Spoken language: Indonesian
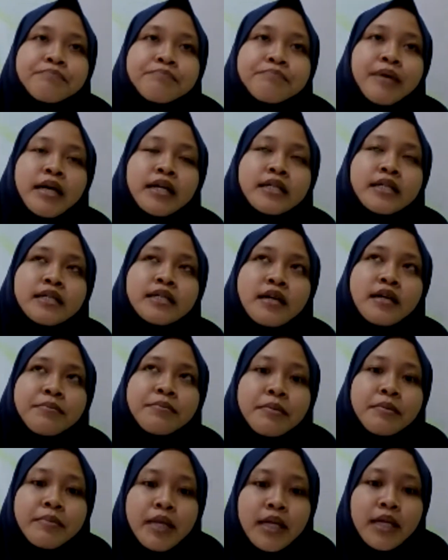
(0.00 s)
pada
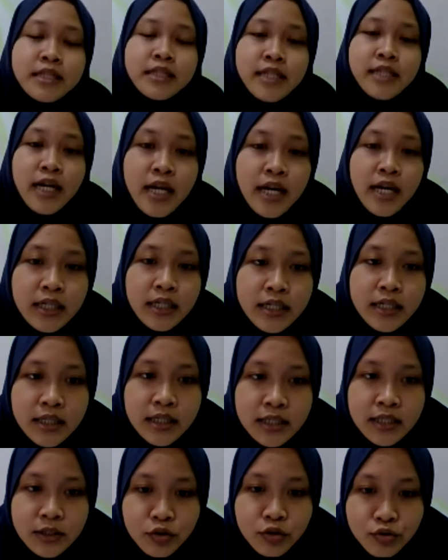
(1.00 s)
pembelajaran
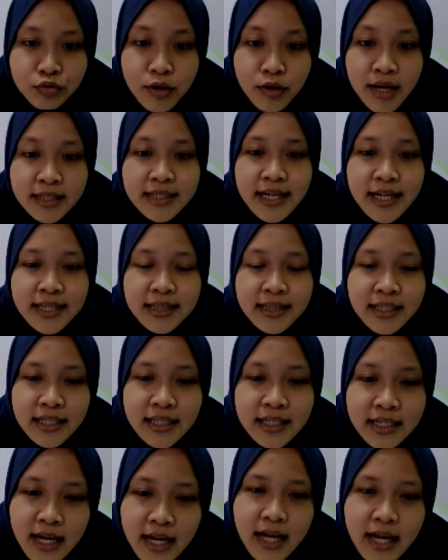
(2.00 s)
kedua dan
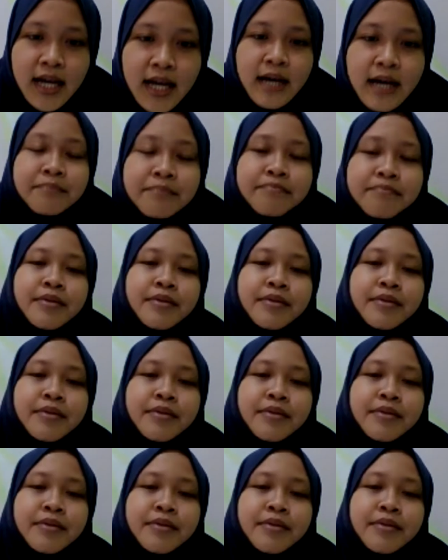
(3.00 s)
tiga